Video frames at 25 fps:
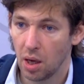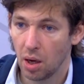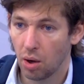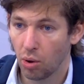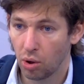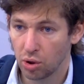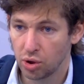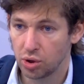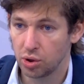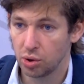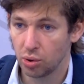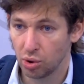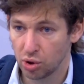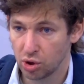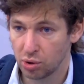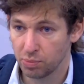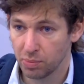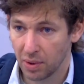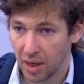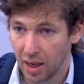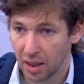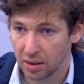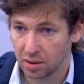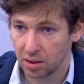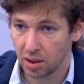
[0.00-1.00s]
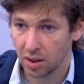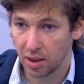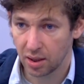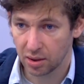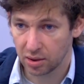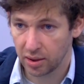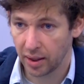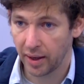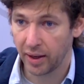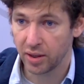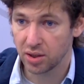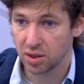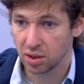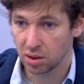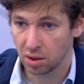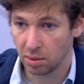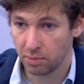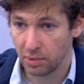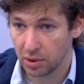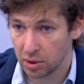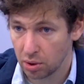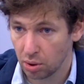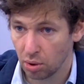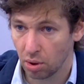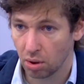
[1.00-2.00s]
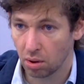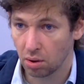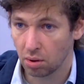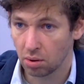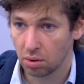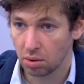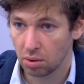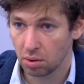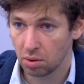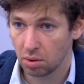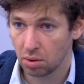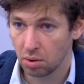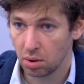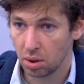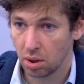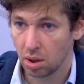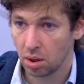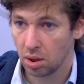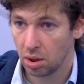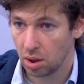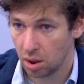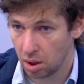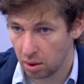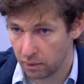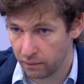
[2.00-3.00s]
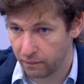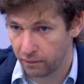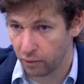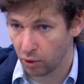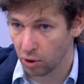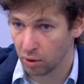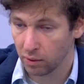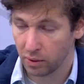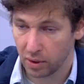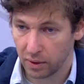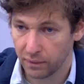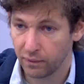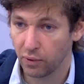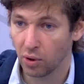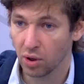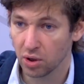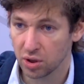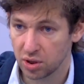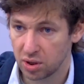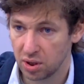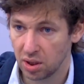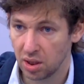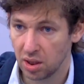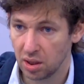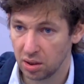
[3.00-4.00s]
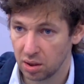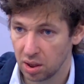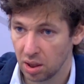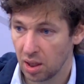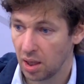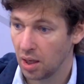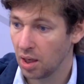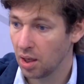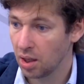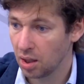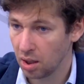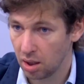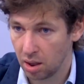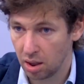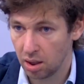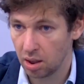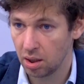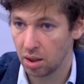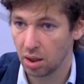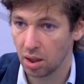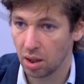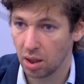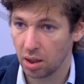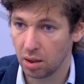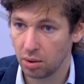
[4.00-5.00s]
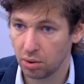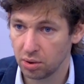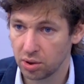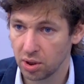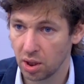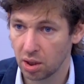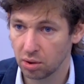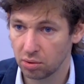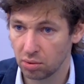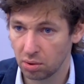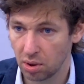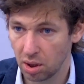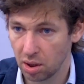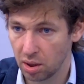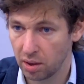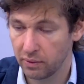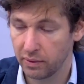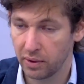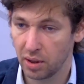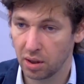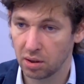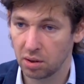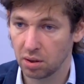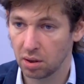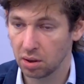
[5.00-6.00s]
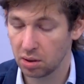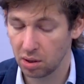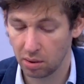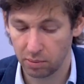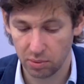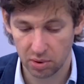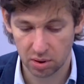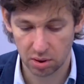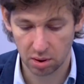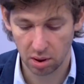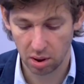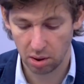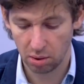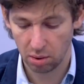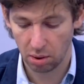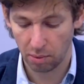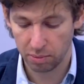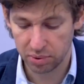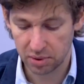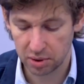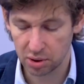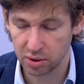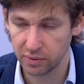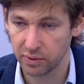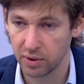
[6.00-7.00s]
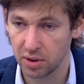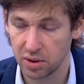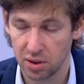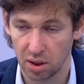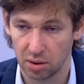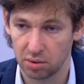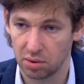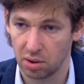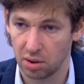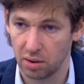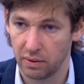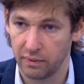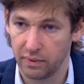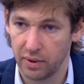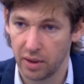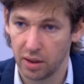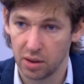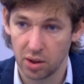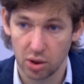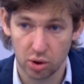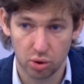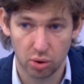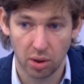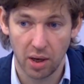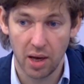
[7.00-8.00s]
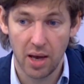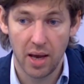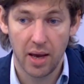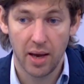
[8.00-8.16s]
очень-очень богатые, катаются на метро и в и Уолл-стрит, и э, люди, которые говорят, э, там, не знаю, обслуживание сектора говорят, а что